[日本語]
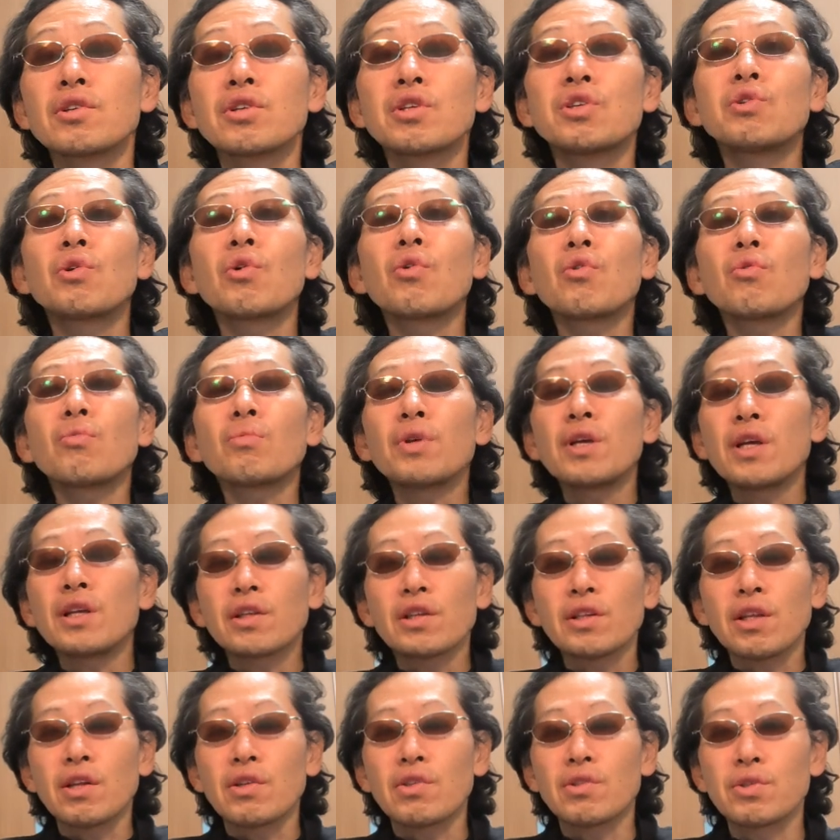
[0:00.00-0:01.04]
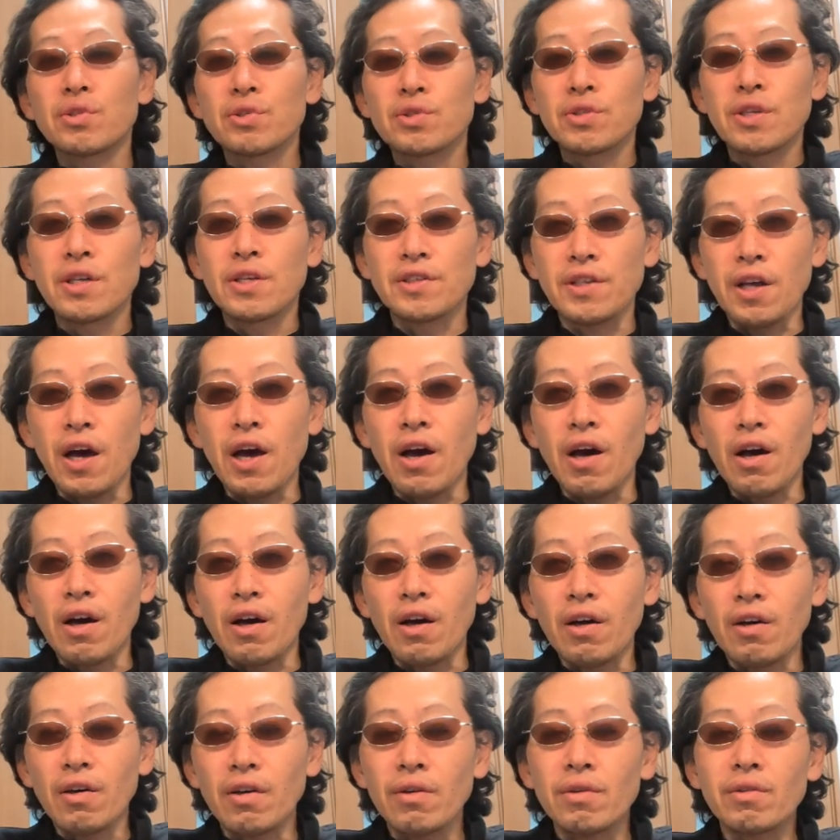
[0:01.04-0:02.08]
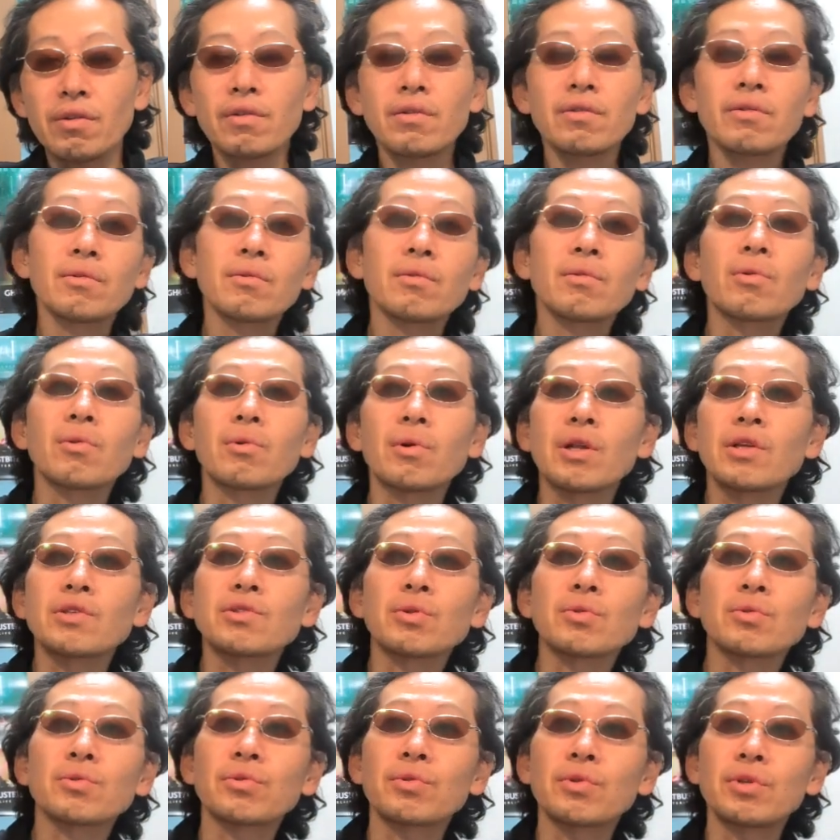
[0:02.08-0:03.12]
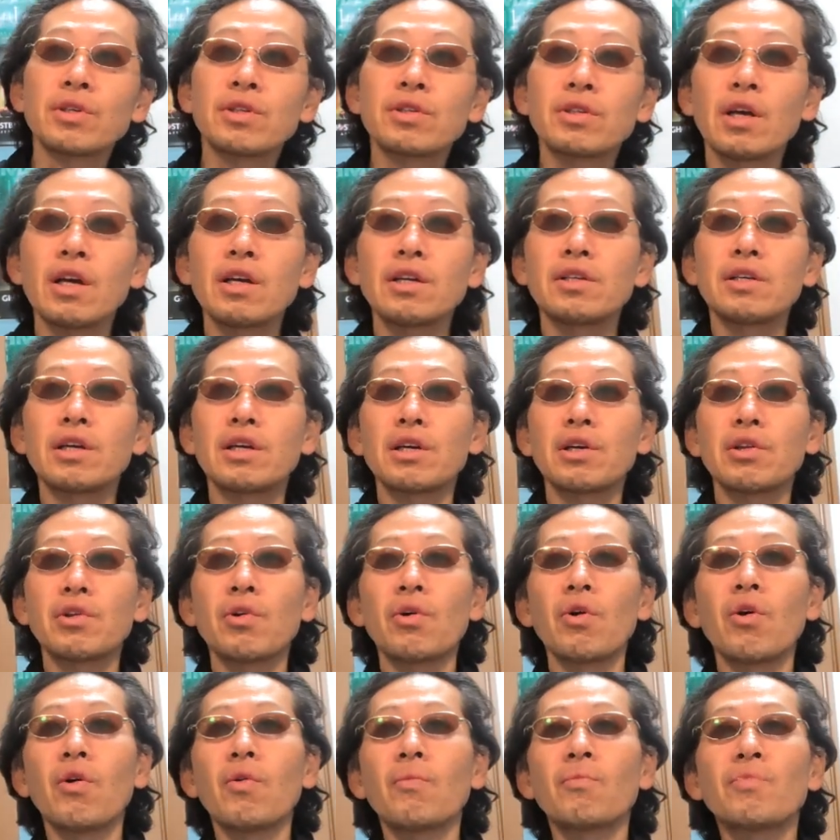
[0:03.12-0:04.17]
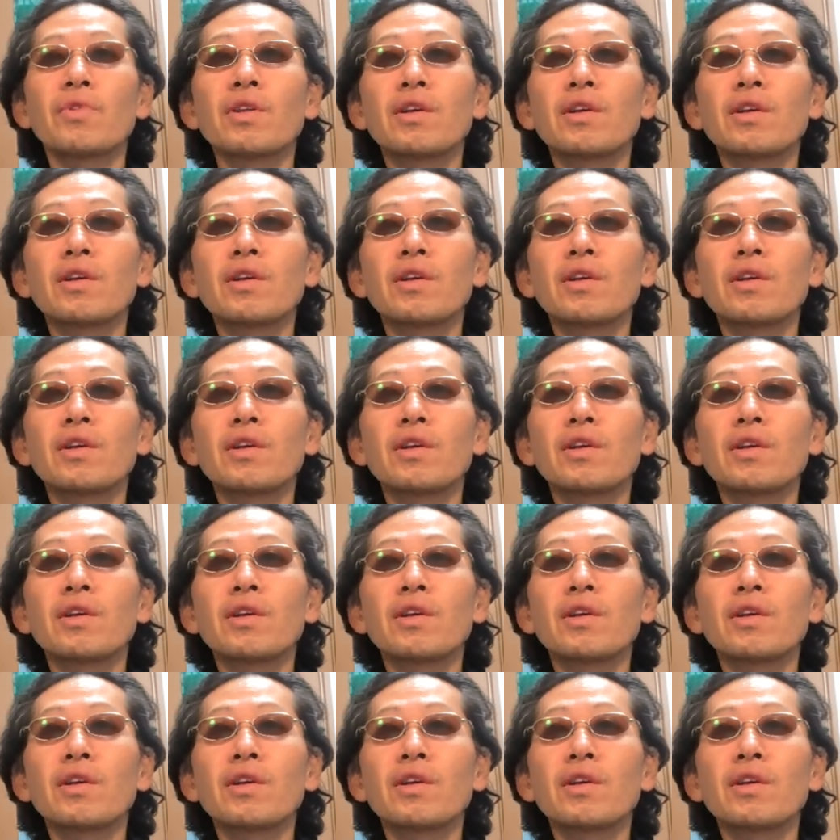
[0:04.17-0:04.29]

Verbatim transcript: 昨日見えてたニュースでさ、これちょっと行きたいんやけど、